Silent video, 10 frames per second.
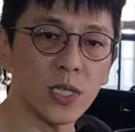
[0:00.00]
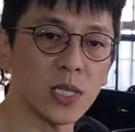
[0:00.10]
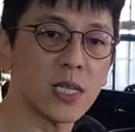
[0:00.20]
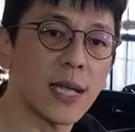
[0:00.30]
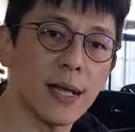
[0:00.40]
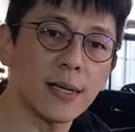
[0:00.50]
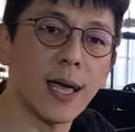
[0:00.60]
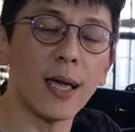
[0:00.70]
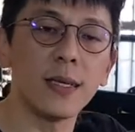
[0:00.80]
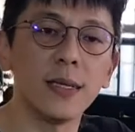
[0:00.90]
者是跟
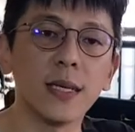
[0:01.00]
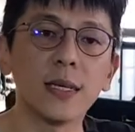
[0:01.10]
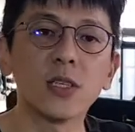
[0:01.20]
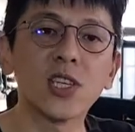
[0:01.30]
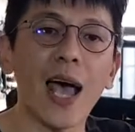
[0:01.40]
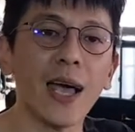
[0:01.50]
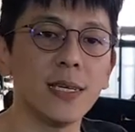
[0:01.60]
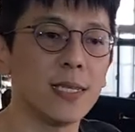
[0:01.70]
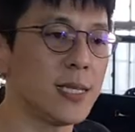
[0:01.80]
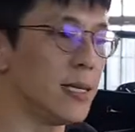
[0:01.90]
KT 的一个差
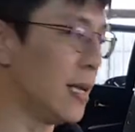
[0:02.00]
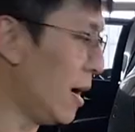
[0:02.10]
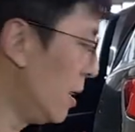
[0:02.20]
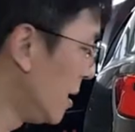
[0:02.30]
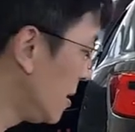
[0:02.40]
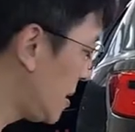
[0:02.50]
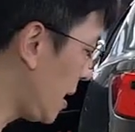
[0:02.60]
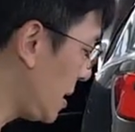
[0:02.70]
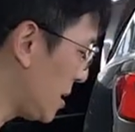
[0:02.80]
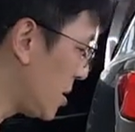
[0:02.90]
异性哈。这
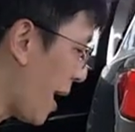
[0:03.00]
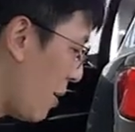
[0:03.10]
个也是台